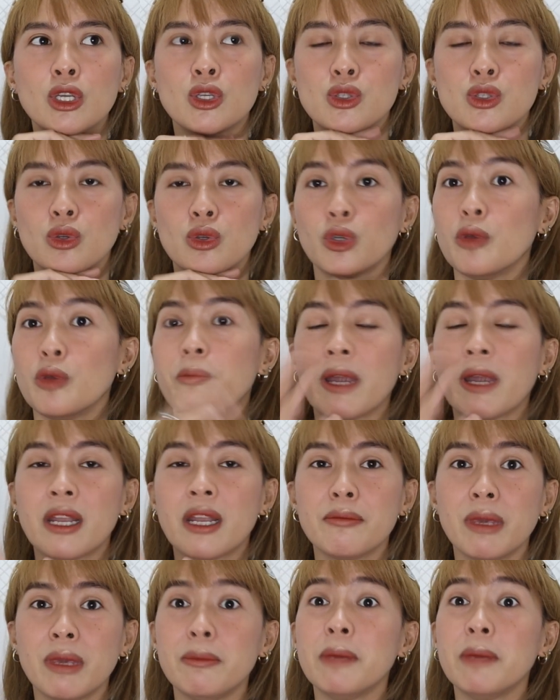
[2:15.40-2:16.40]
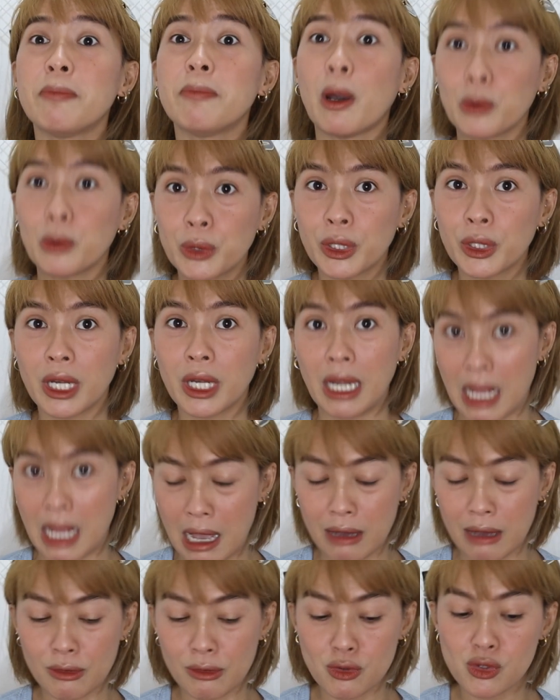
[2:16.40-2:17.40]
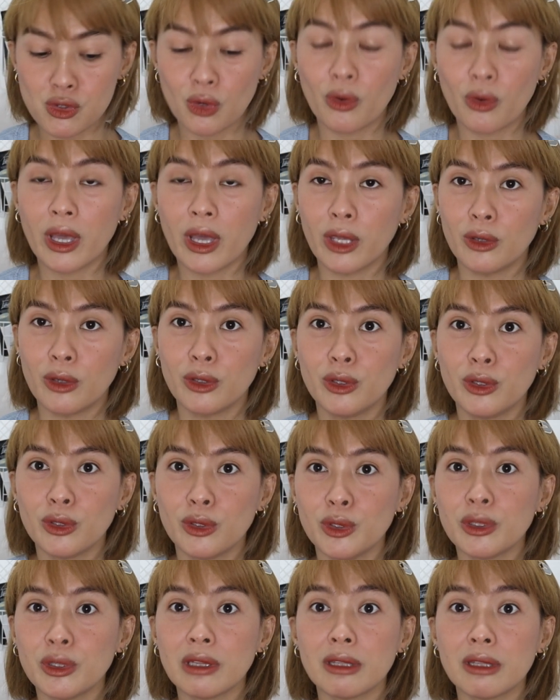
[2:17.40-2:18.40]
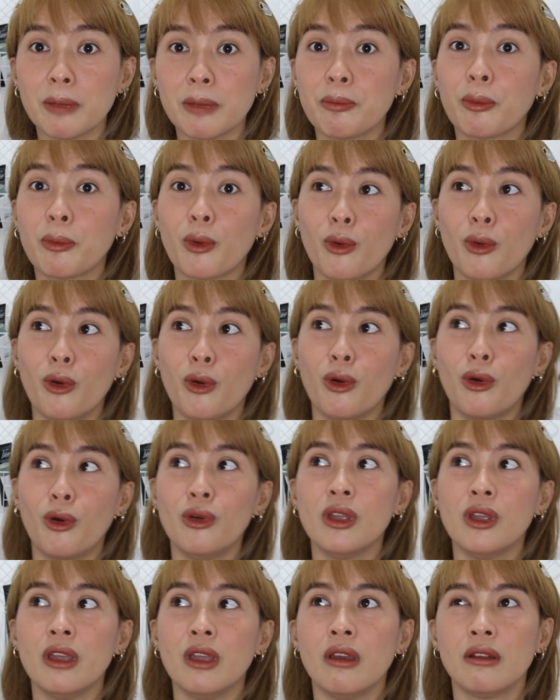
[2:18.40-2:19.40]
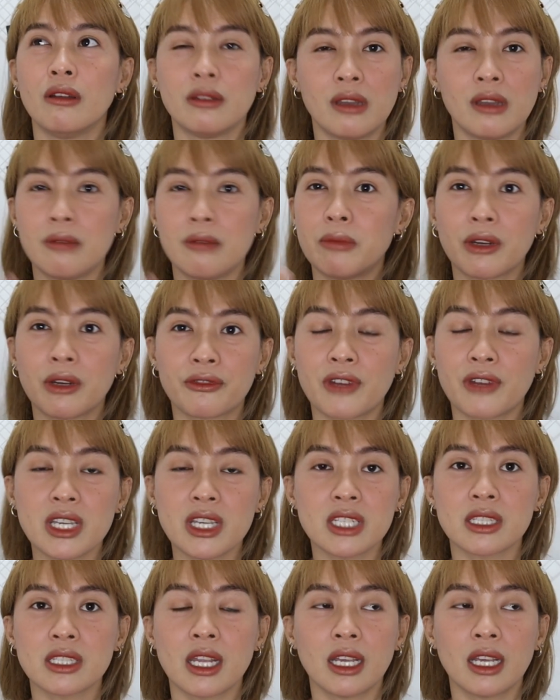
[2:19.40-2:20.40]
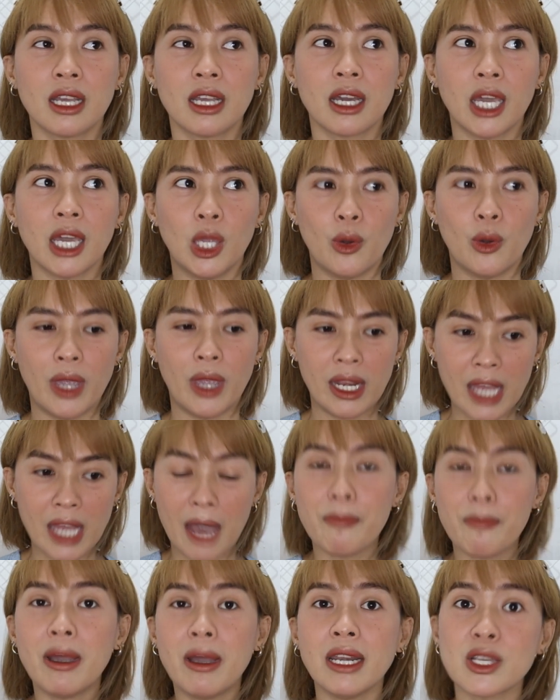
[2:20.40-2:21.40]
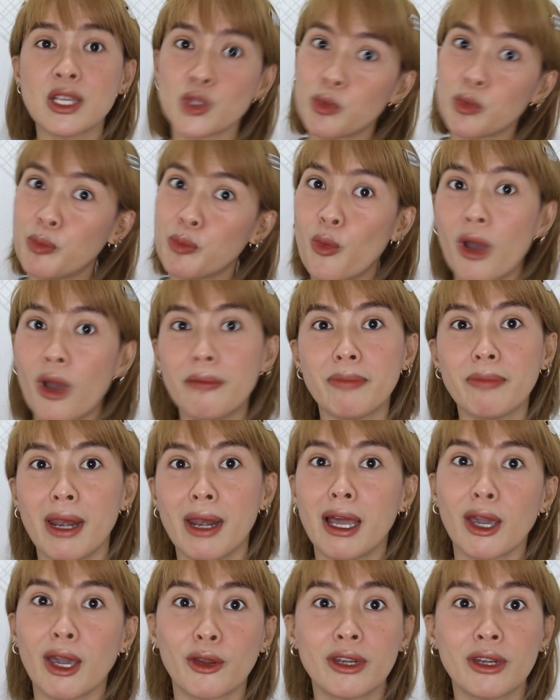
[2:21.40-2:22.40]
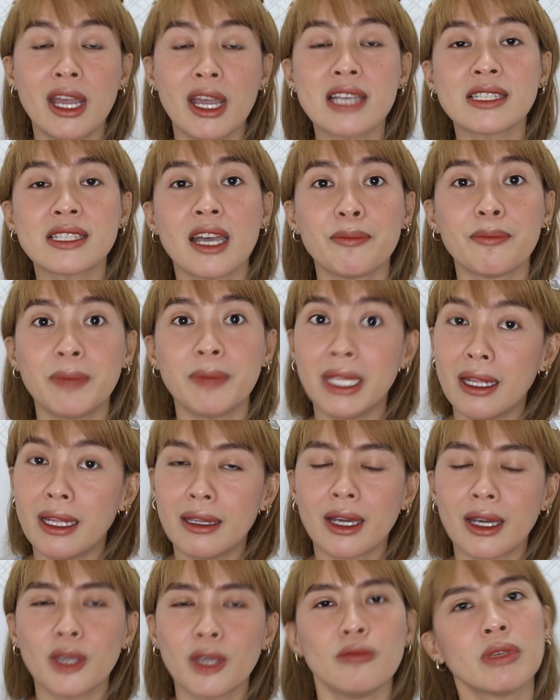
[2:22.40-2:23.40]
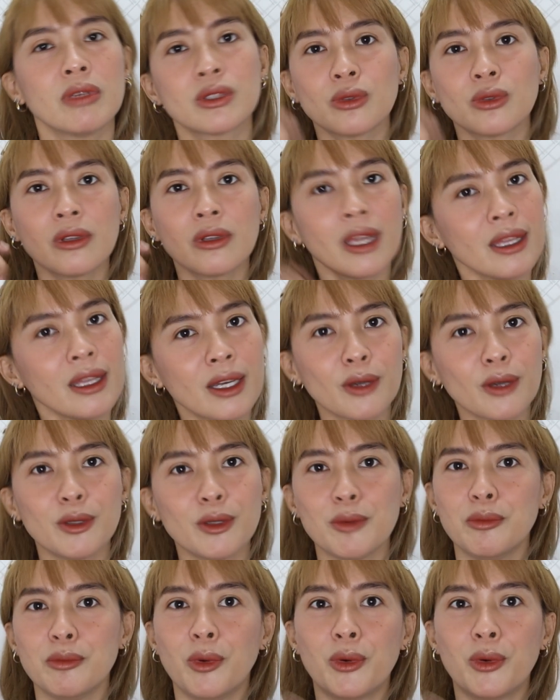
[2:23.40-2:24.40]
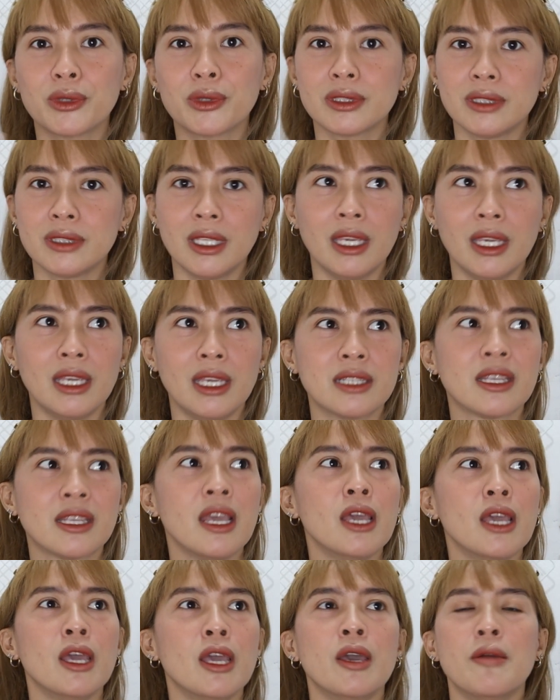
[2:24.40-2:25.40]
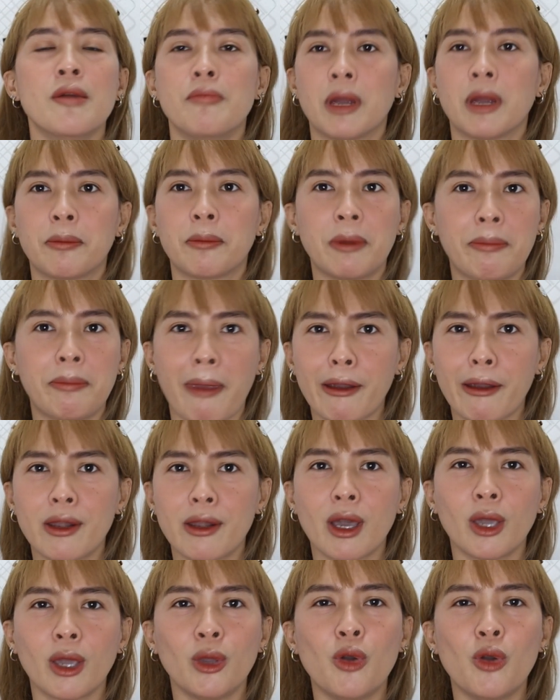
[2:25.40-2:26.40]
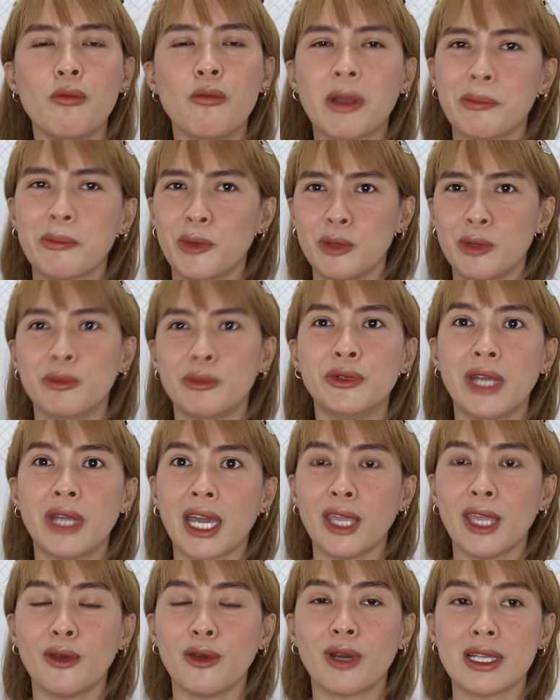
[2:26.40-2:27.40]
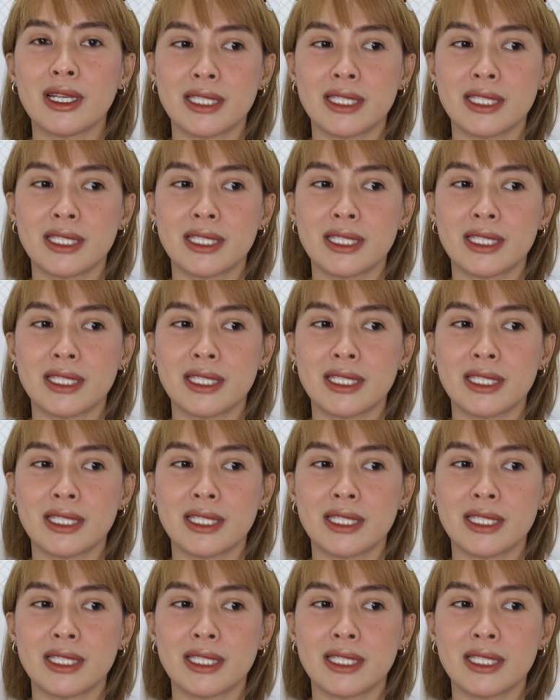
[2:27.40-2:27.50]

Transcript: So, yung parang baby powder lang. So, ayun, yun yung tip ko na mag-fresh talaga kayo. And habang nasa upuan pa lang kayo, nasa pila na kayo, magsuklay na kayo ng buhok sis, mag-prepare na kayo, magpulbo na kayo.